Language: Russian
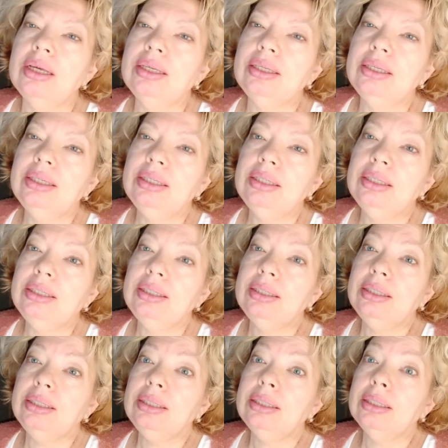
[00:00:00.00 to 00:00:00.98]

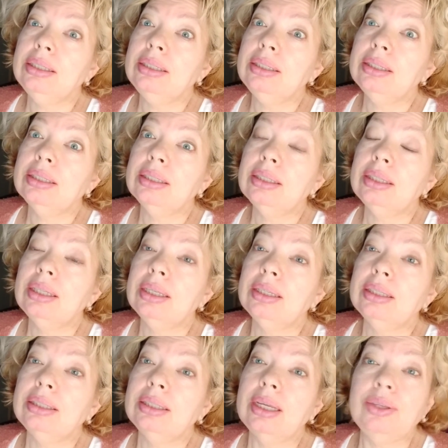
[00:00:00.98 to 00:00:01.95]
и
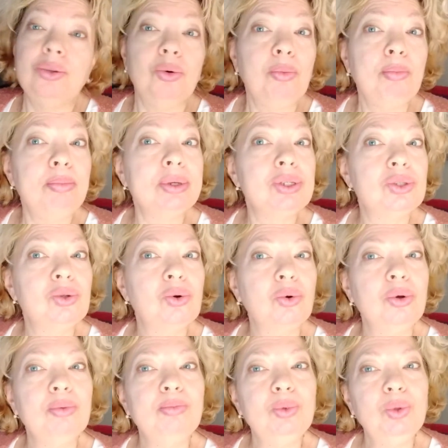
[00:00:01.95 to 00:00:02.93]
на нем
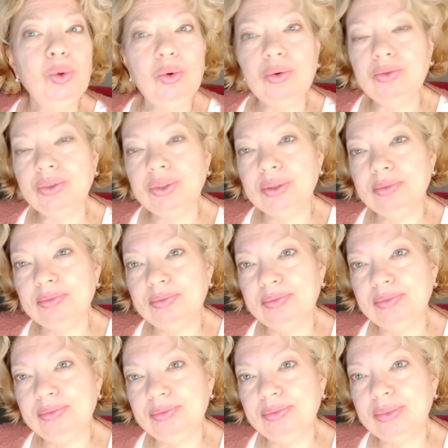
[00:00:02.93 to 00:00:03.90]
построим новый.
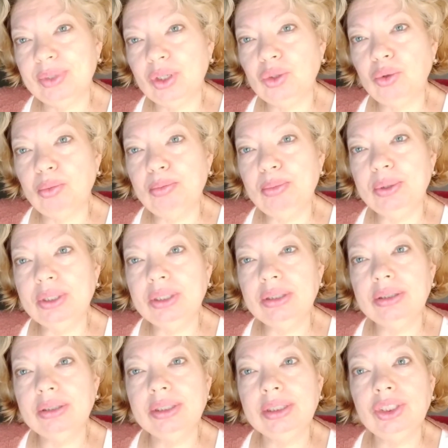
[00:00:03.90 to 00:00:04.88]
Кто
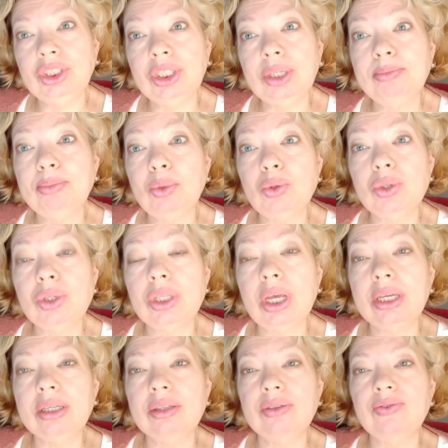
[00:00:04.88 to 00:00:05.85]
был ничем, тот
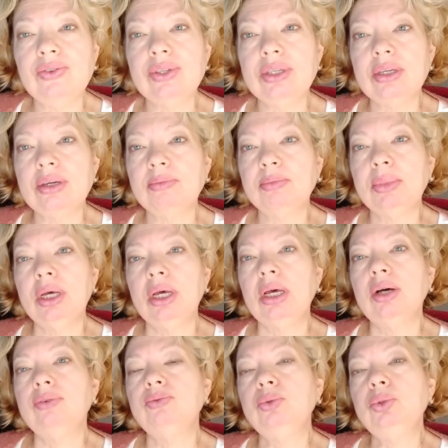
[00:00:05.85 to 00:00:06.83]
станет всем».
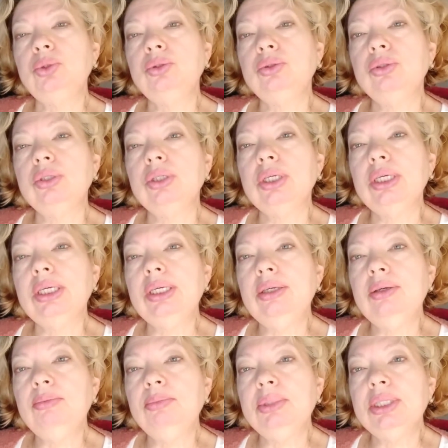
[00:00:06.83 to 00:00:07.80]
Вот
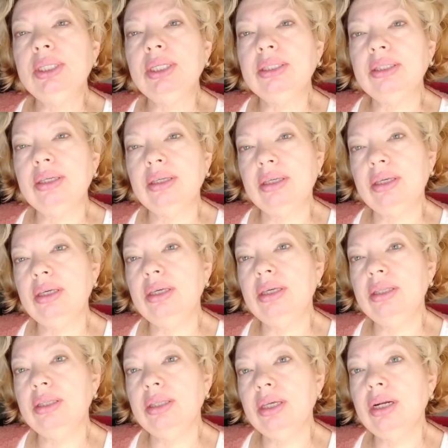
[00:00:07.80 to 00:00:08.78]
именно
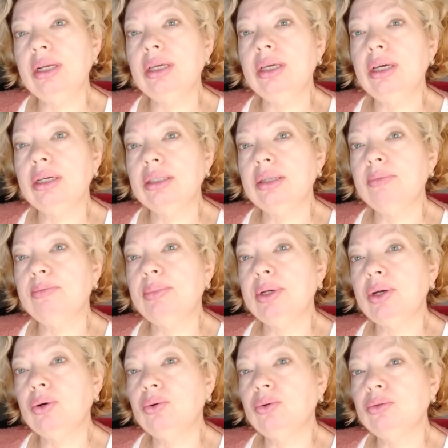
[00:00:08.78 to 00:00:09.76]
такие энергии к нам
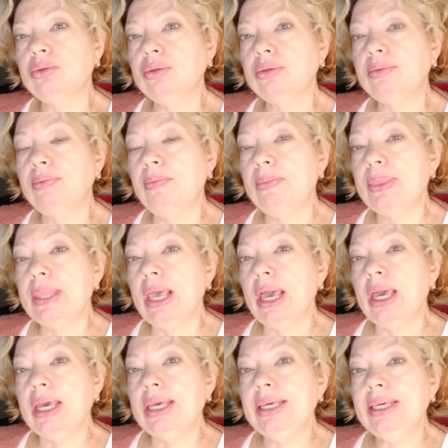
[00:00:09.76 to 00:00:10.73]
приходят.
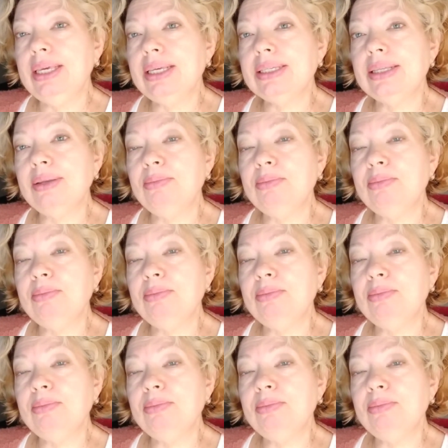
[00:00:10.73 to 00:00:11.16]
И если